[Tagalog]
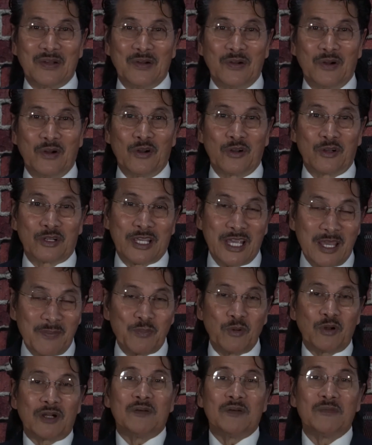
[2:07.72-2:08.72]
Okay
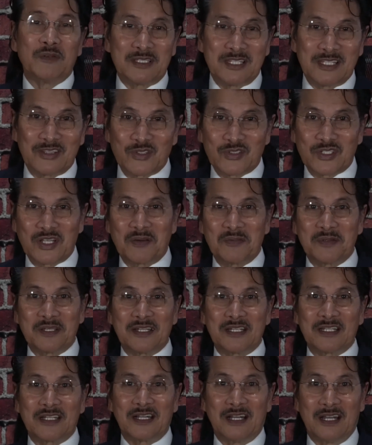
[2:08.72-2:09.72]
po kami dito sa
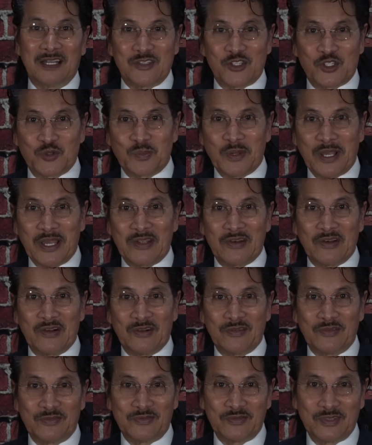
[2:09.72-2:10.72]
Amerika in spite
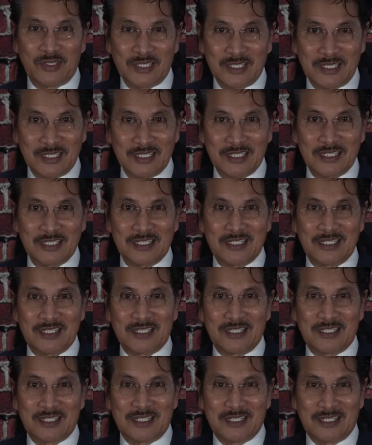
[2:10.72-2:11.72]
of
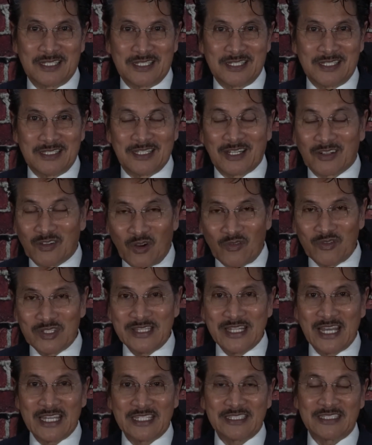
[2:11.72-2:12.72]
the
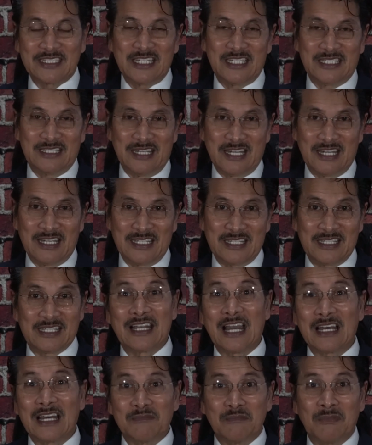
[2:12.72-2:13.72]
COVID-19. I
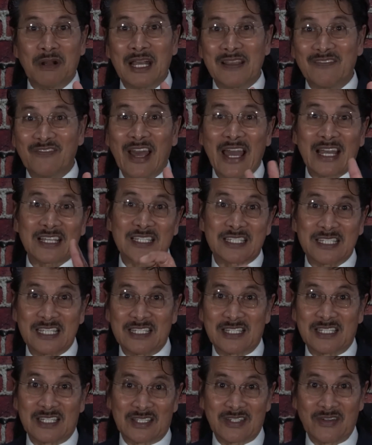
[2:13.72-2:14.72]
got my
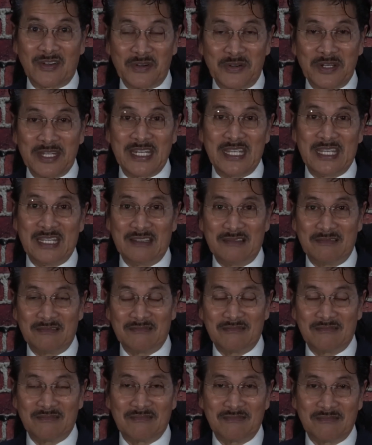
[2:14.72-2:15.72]
vaccines already.
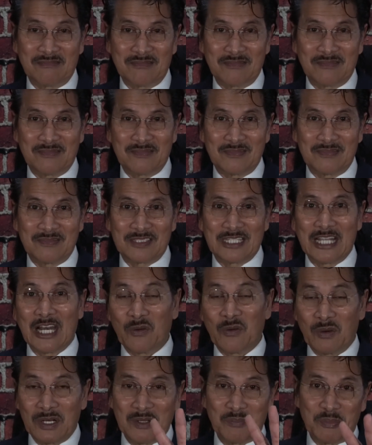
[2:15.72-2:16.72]

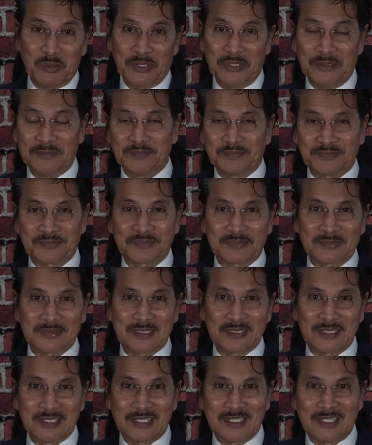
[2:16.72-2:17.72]
Dalawa na po.
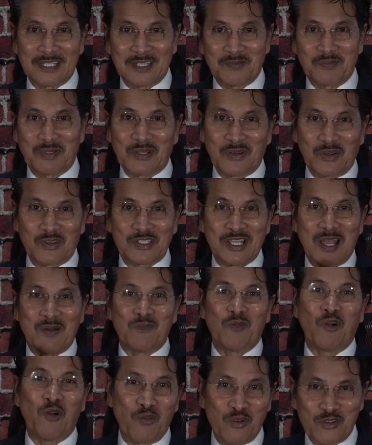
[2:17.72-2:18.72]
Because I'm
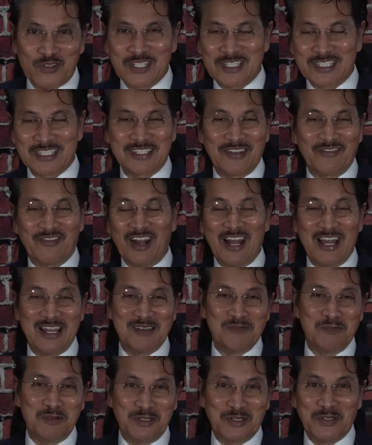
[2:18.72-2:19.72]
over
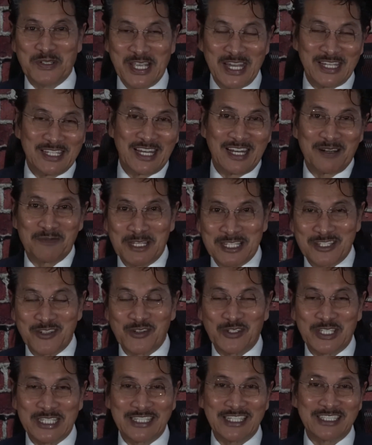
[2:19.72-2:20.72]
65. O yan, alam na niyo
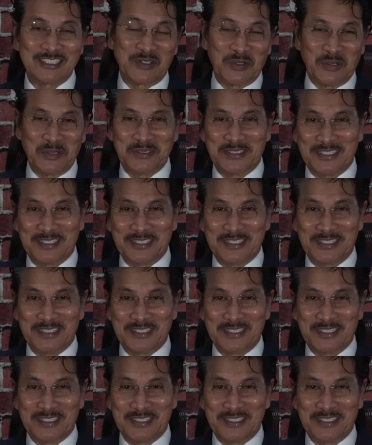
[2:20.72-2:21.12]
yung edad ko.